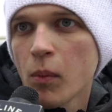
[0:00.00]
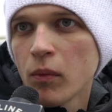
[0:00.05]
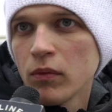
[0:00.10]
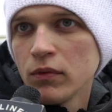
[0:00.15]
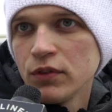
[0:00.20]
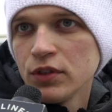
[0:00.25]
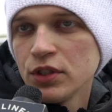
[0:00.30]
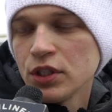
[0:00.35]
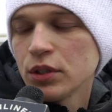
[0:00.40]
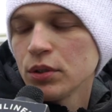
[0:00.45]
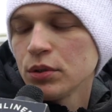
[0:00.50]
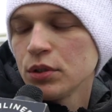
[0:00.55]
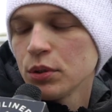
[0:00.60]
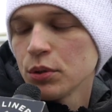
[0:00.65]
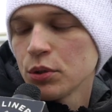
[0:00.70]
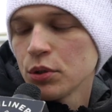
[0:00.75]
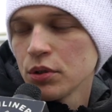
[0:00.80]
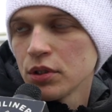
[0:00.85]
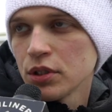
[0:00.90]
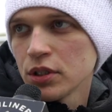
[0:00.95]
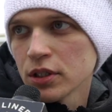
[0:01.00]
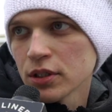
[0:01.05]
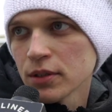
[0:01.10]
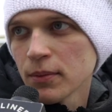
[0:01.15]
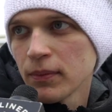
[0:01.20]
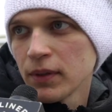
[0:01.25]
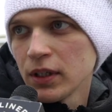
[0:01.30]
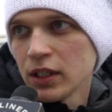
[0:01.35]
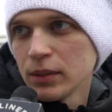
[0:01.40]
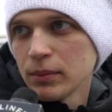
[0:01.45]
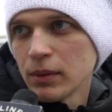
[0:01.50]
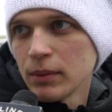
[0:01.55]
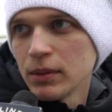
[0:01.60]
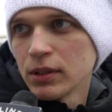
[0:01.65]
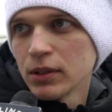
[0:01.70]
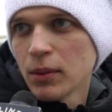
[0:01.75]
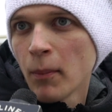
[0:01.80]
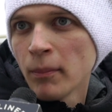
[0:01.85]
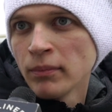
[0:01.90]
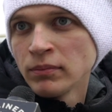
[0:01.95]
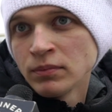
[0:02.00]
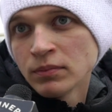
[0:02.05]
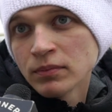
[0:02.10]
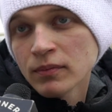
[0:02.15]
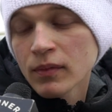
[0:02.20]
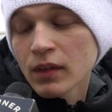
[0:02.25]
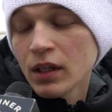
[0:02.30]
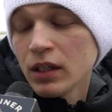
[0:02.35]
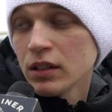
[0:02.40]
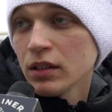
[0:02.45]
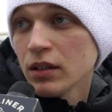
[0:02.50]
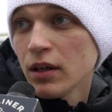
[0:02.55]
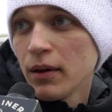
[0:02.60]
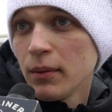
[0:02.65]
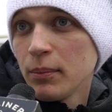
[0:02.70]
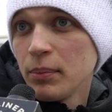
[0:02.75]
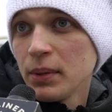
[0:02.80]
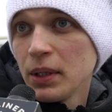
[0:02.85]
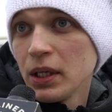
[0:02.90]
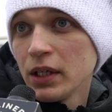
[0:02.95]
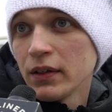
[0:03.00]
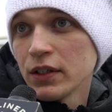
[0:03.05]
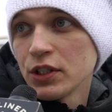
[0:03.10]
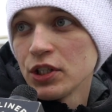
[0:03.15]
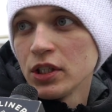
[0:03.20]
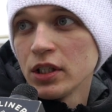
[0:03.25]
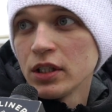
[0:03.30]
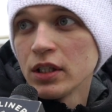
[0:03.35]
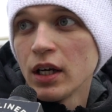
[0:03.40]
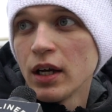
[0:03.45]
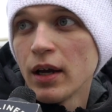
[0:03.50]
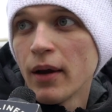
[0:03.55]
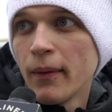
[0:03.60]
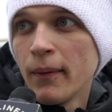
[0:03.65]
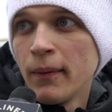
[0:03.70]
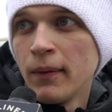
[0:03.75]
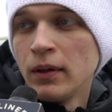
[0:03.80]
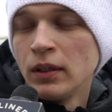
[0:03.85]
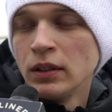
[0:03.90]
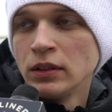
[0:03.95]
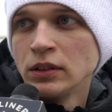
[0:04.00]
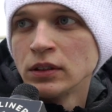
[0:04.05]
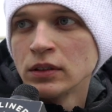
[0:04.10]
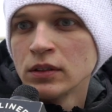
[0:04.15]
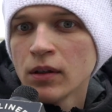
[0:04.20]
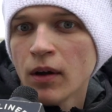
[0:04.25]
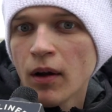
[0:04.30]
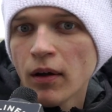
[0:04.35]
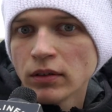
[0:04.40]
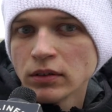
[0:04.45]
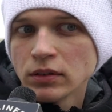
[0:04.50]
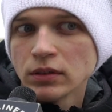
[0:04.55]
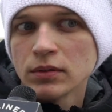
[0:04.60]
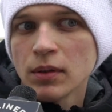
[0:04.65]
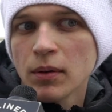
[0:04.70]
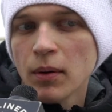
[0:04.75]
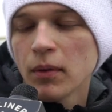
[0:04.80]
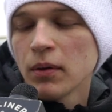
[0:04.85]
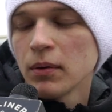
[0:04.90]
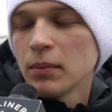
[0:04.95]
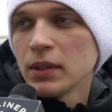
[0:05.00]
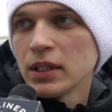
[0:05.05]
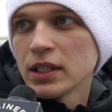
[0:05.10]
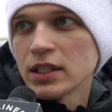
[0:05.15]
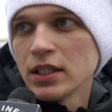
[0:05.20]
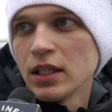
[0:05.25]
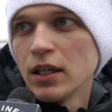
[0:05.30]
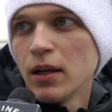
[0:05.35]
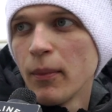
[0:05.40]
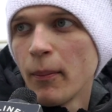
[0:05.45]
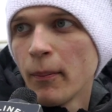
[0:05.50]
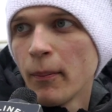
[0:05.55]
В институте учусь сейчас, в данный момент. Это переочередная моя цель.